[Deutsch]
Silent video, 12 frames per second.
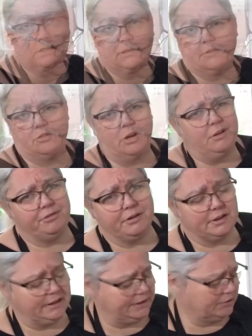Das soll einfach
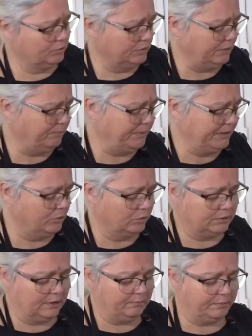gleich nur die
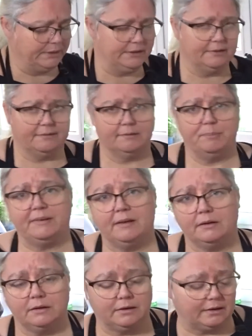Bindung dann bringen, dass es besser
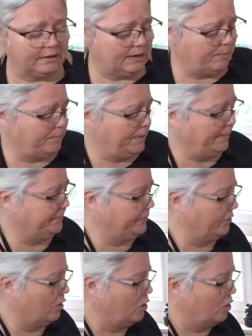aneinander
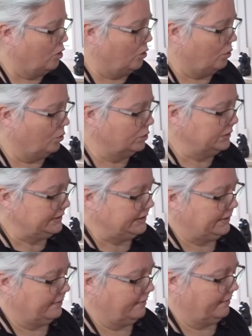pappt. Und
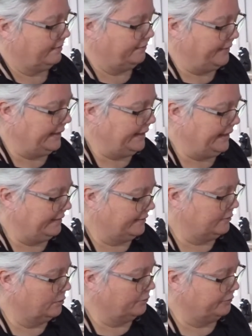zwei
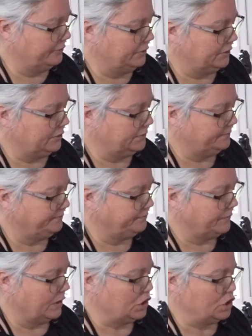Esslöffel
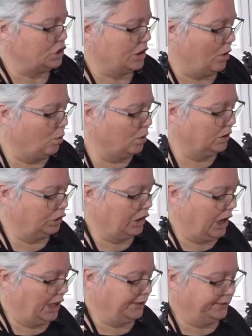saure
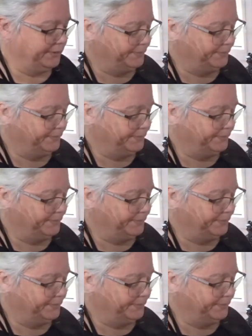Sahne.